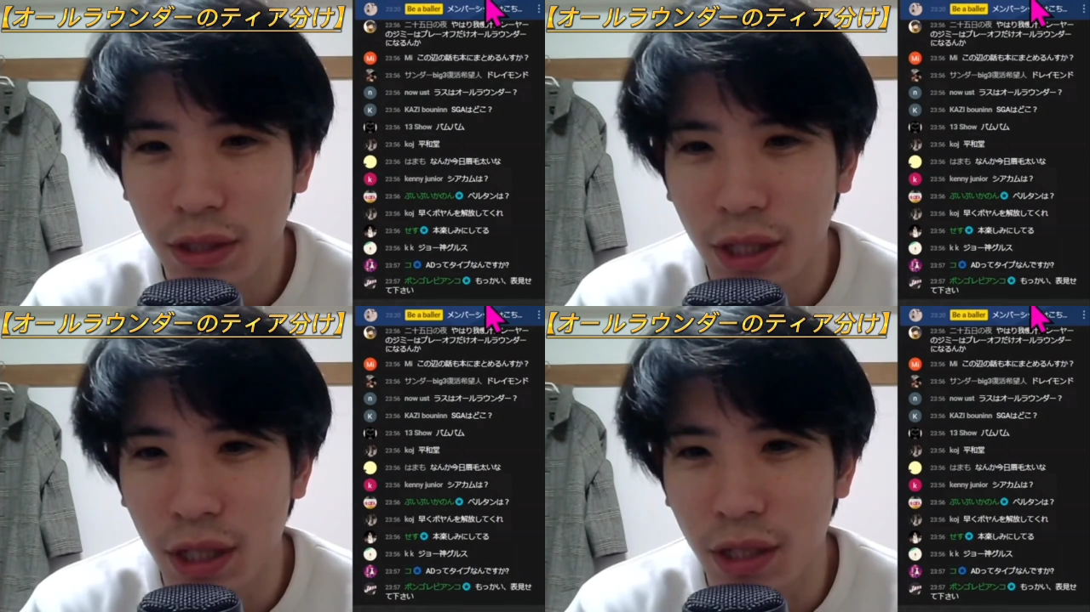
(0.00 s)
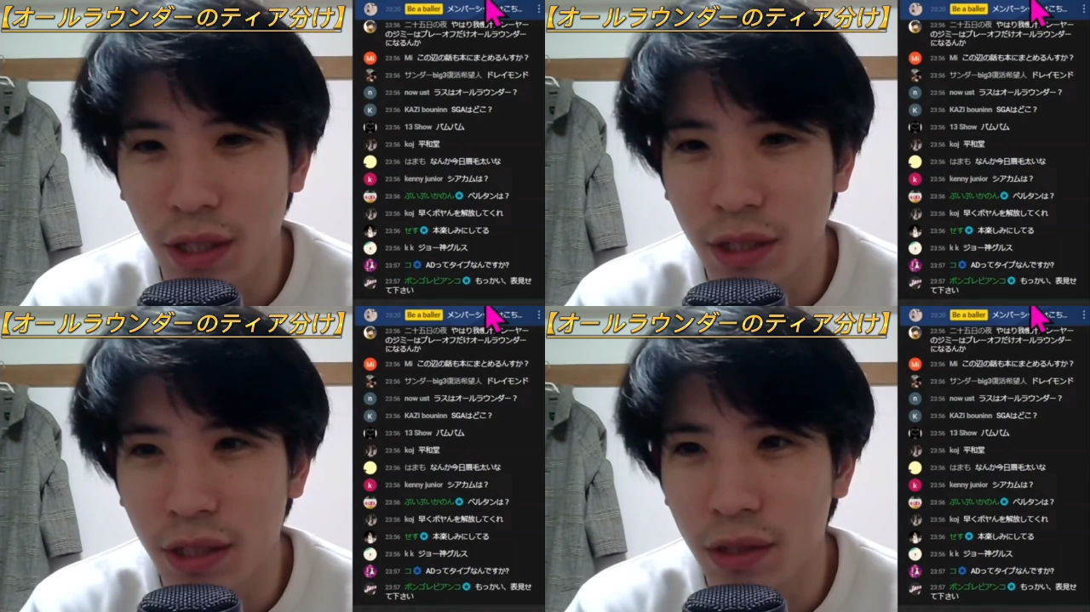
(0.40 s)
かけた
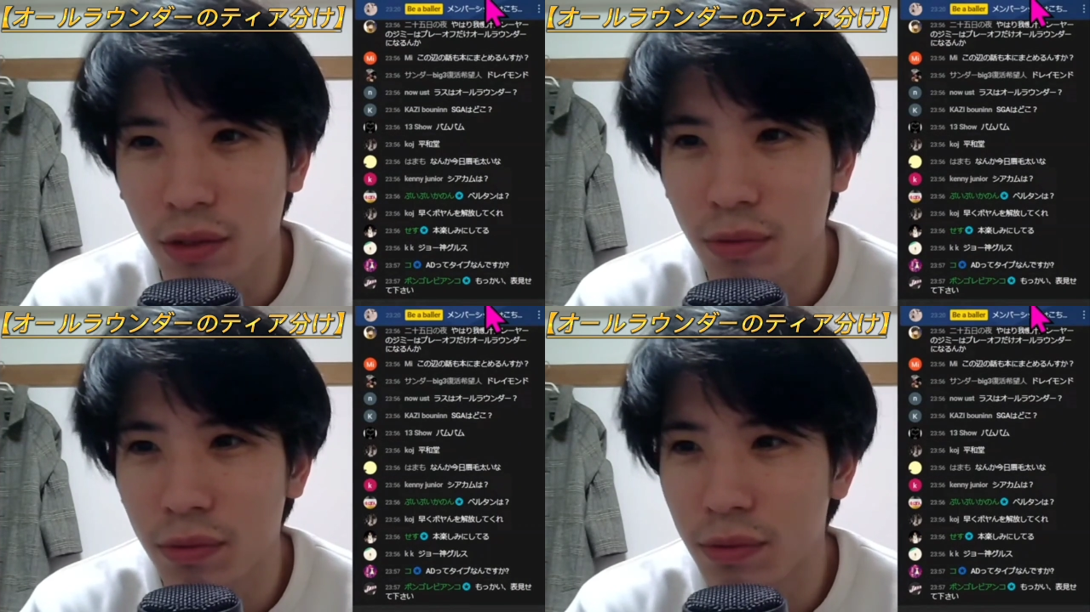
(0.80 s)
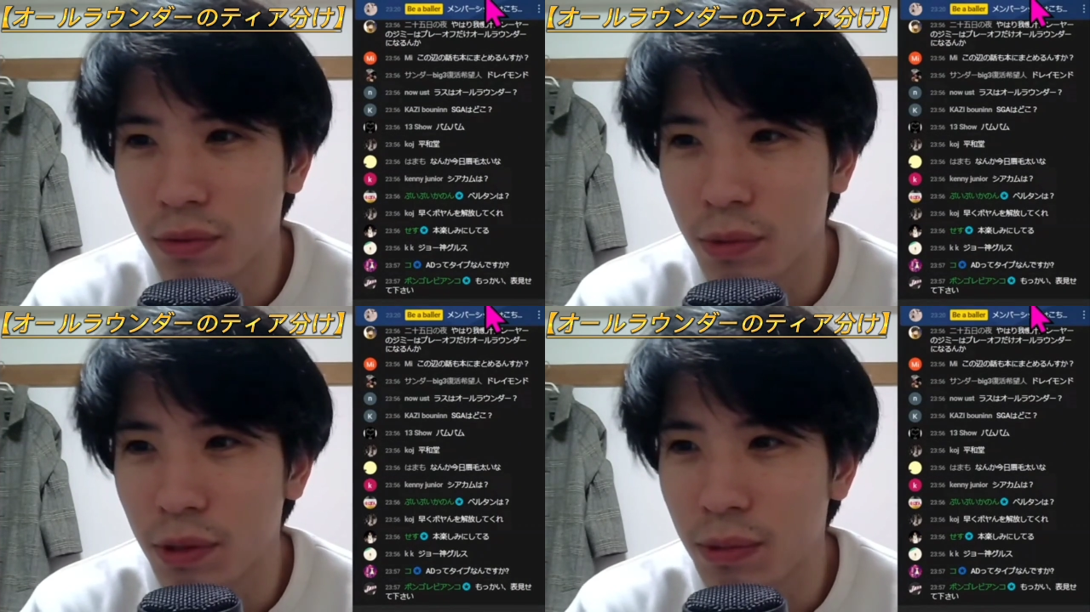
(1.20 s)
らいいなと
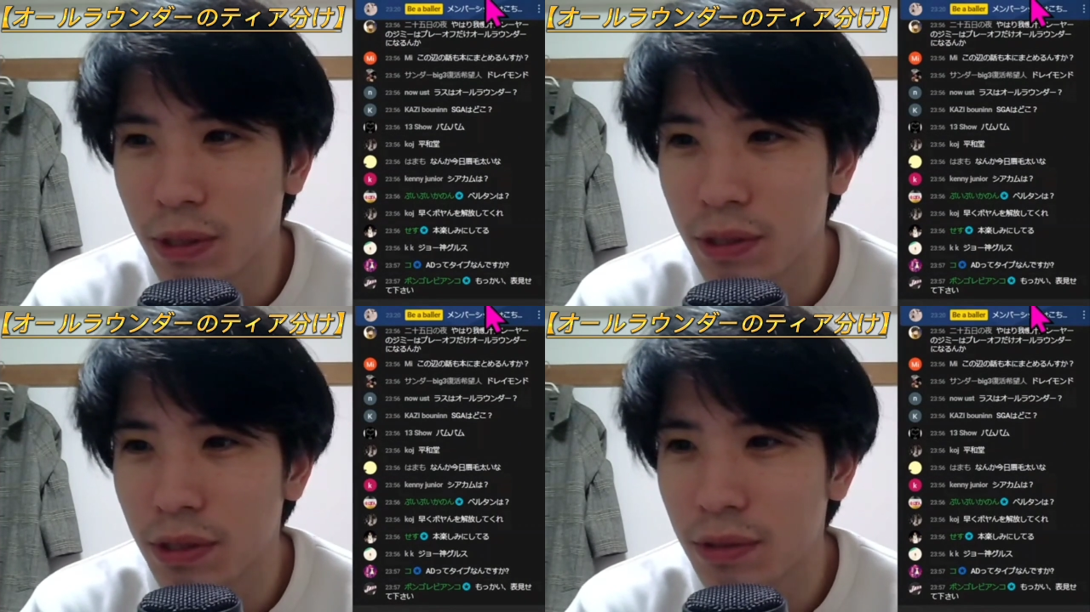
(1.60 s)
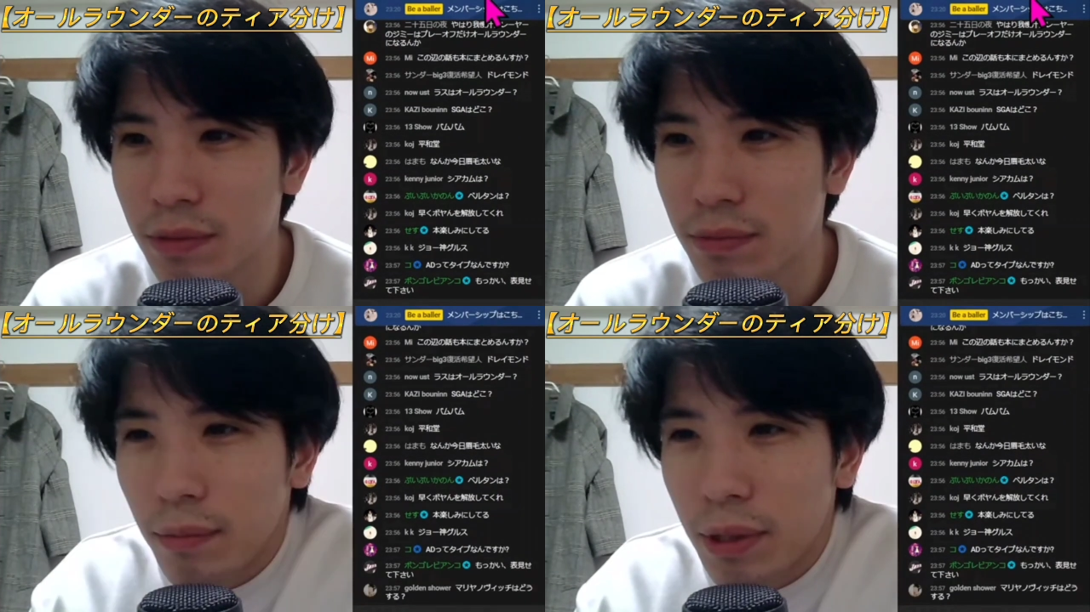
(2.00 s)
思ってます
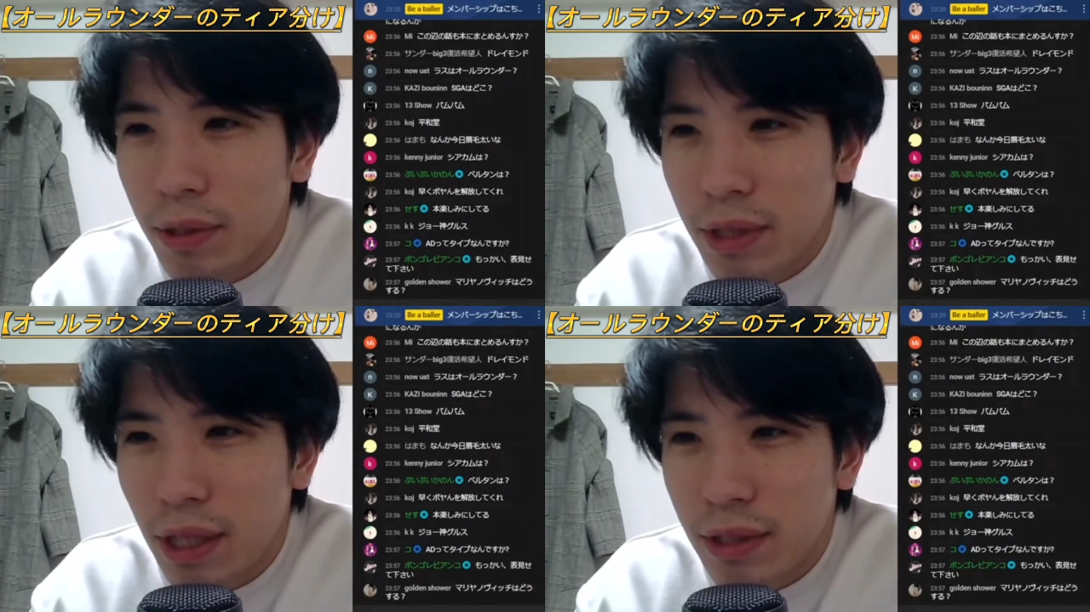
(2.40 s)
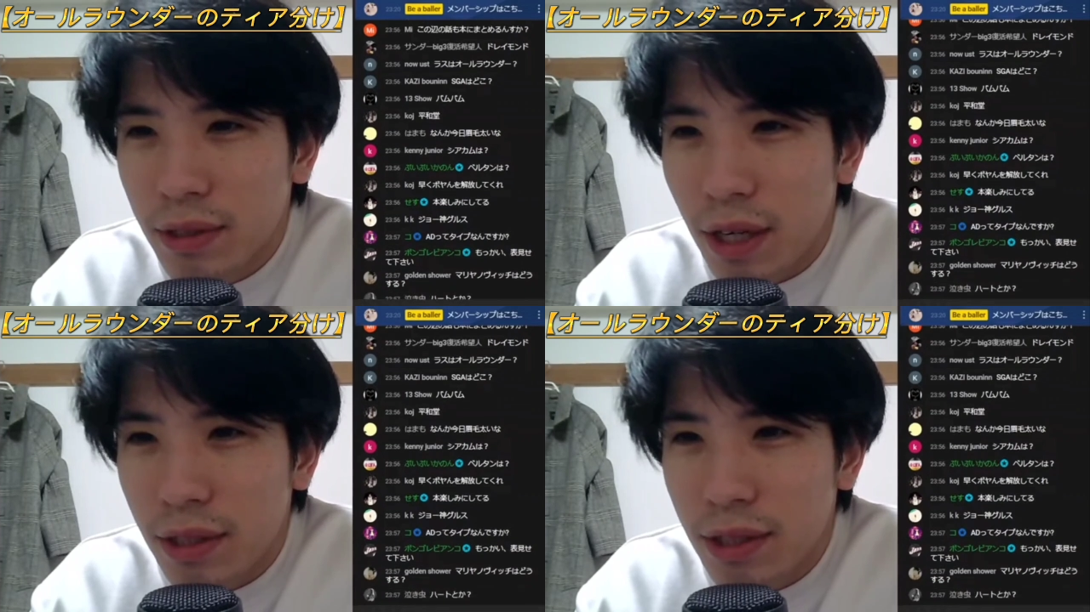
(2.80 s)

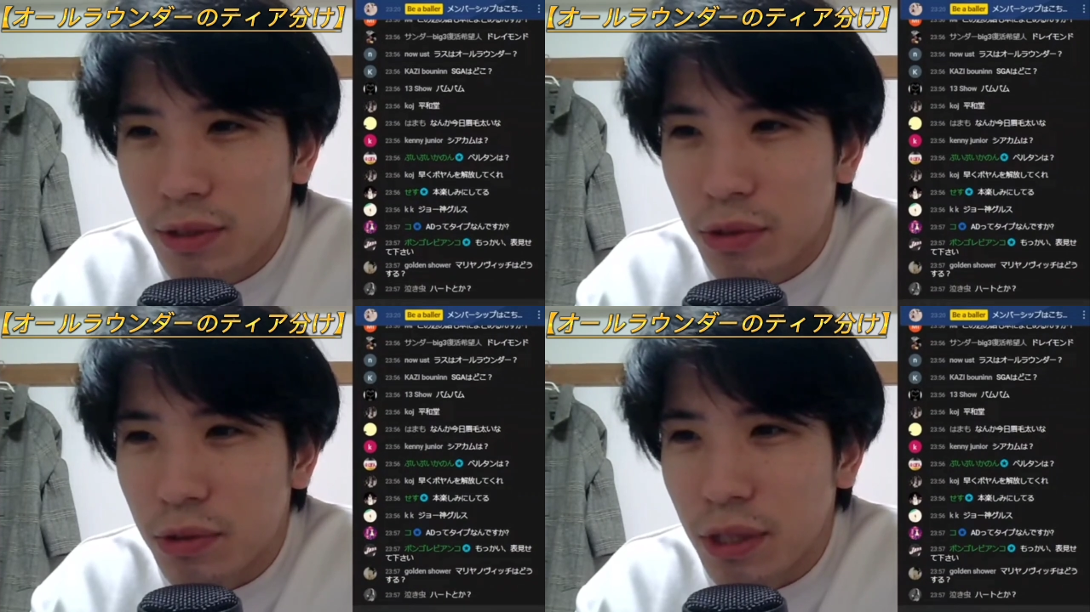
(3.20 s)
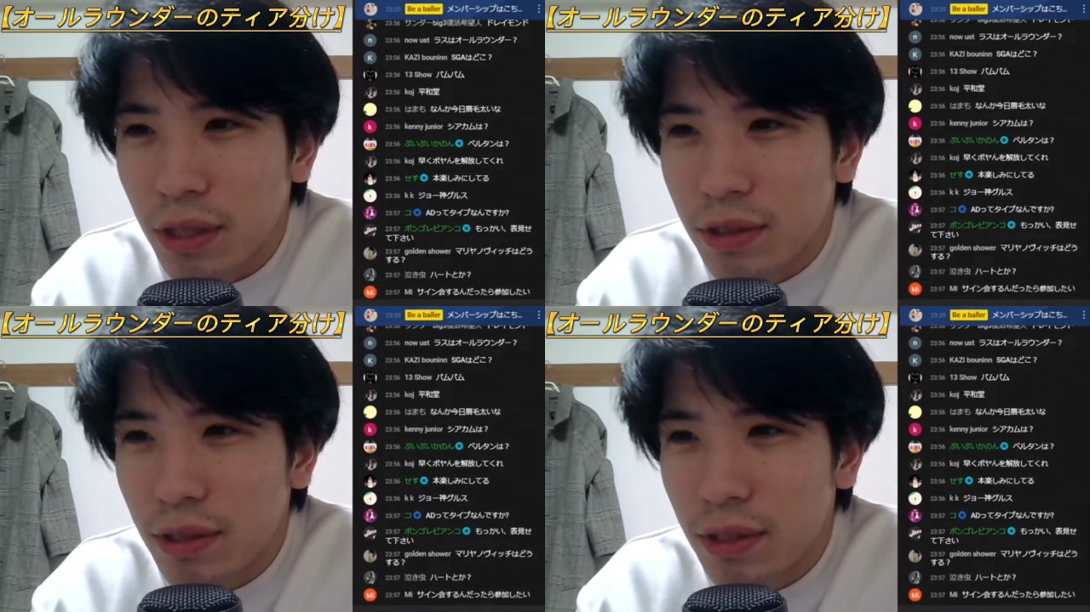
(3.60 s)
ベルターンザランニングシューター
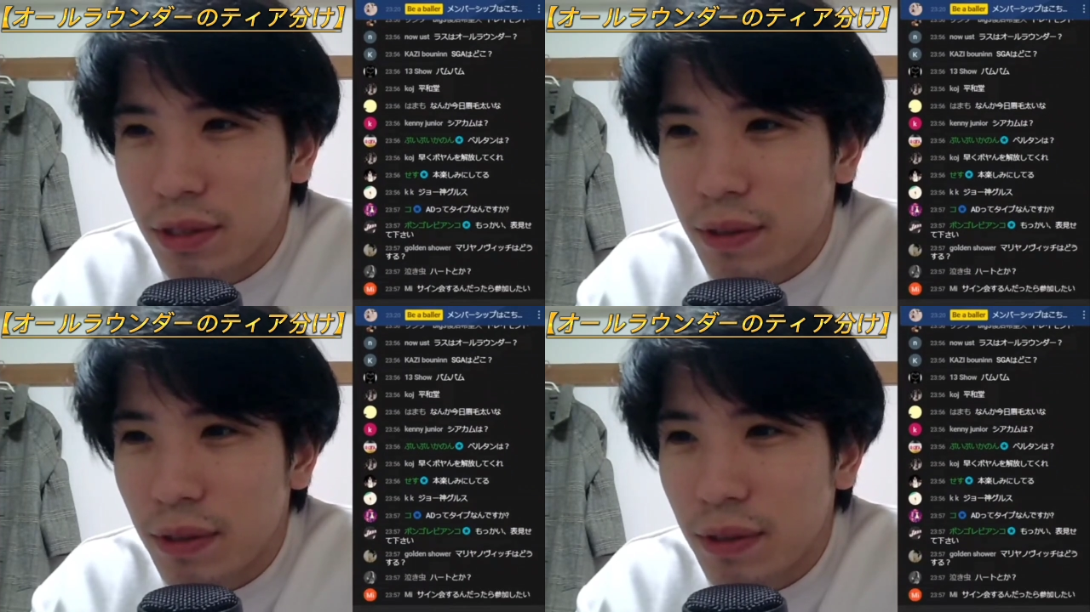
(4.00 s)
ですね